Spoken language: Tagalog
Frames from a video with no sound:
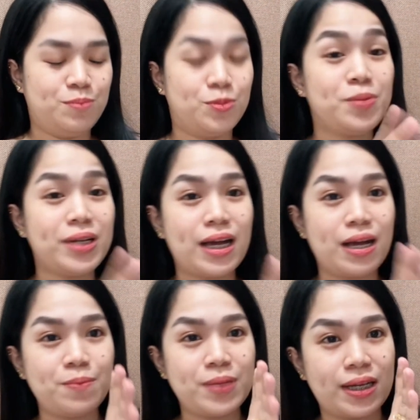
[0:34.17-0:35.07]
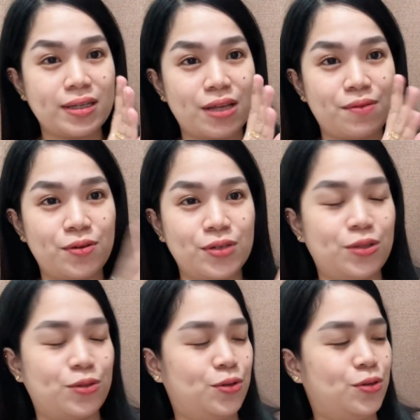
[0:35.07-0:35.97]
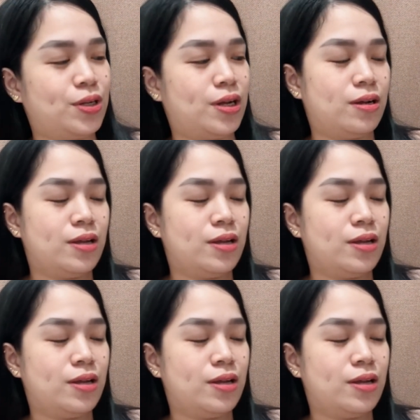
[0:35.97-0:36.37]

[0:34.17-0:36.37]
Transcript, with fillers: Bumili ako kami ng asawa ko nito ng